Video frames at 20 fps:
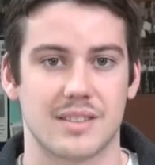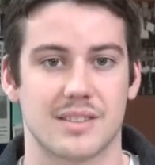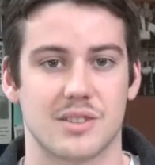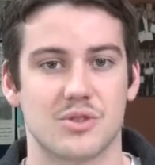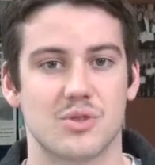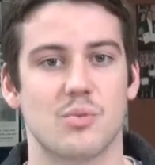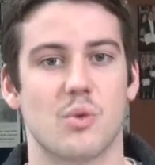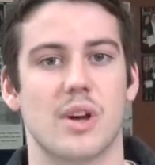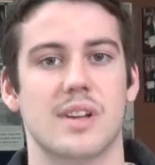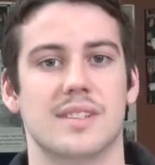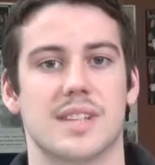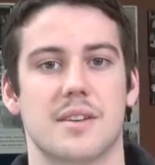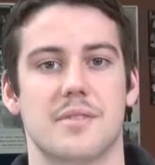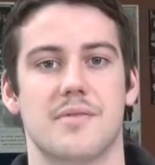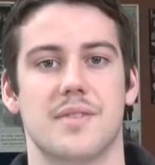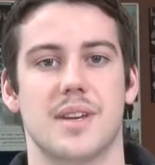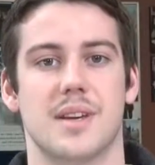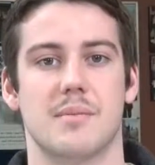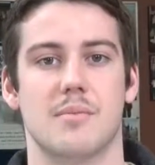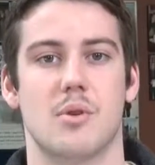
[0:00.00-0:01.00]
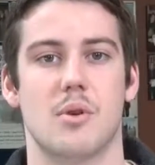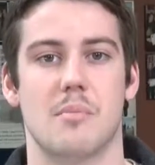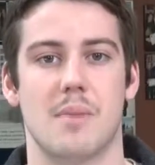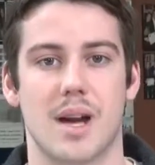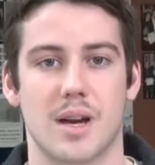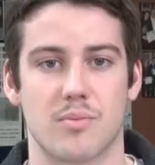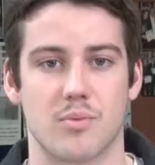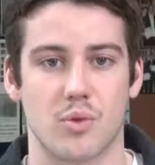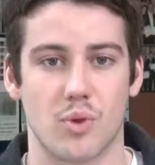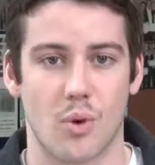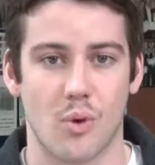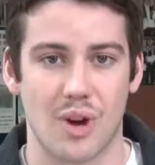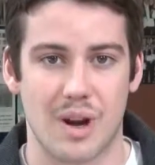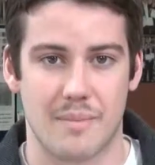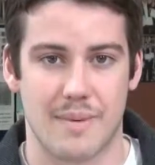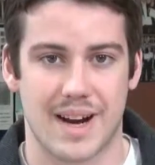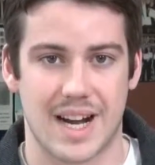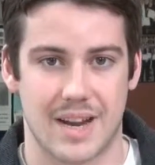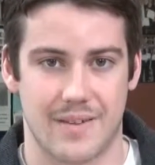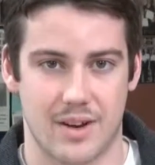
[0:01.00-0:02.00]
C'est du moins ce qu'affirme Marc Bureau, la
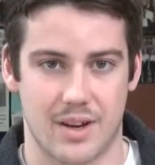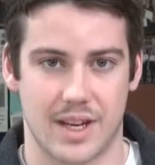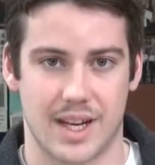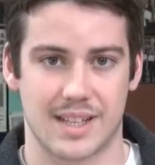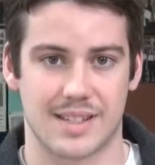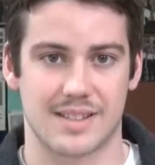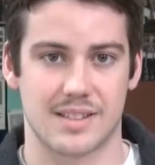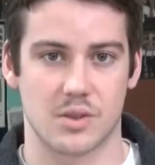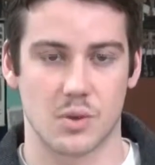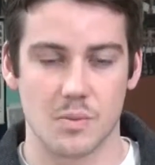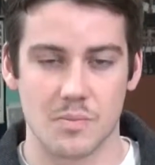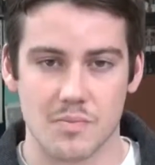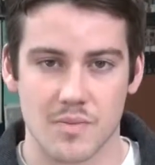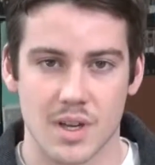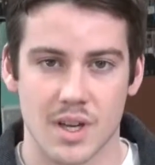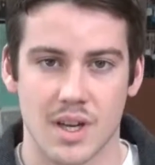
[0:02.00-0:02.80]
maire de la ville de Gatineau.